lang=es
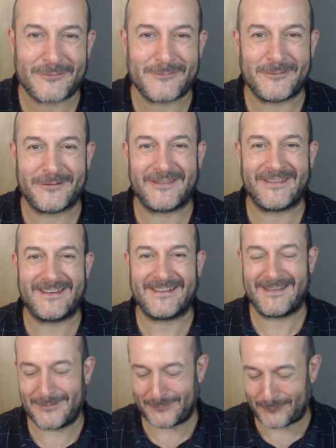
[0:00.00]
Como nos dicen aquí,
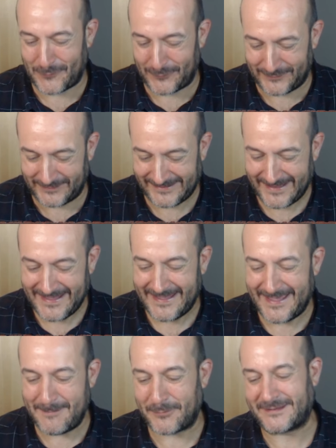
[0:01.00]
hay dos jugadores,
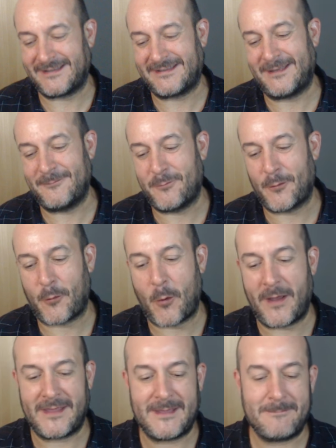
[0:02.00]
eh, pues que están un poco
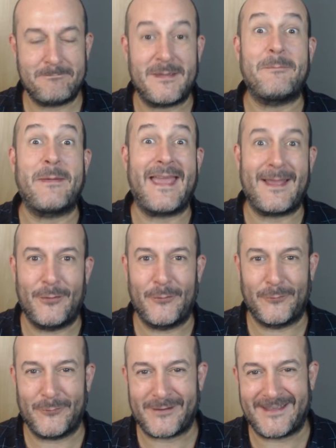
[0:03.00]
ahí pipeando,
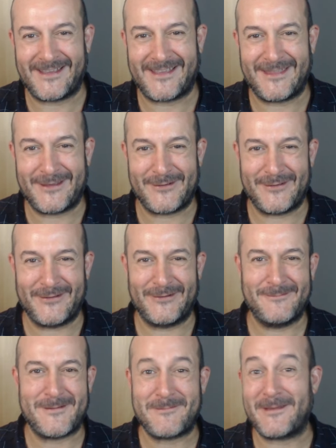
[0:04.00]
¿no? Que, digo yo,
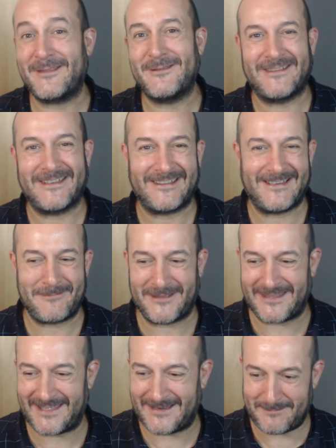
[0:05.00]
¿no? Pipeando detrás de la
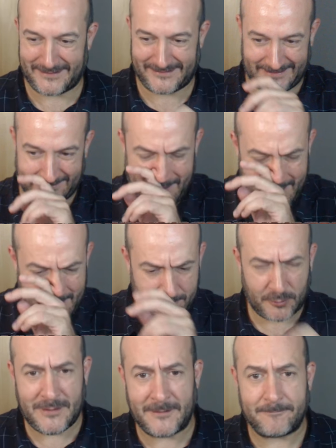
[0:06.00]
pantalla del máster.
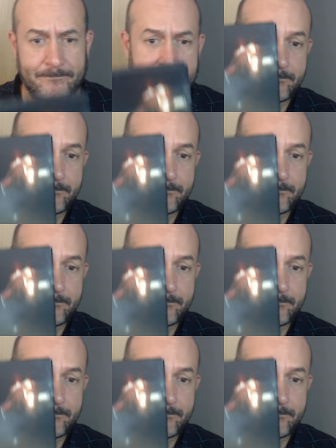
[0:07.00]
Pues bien,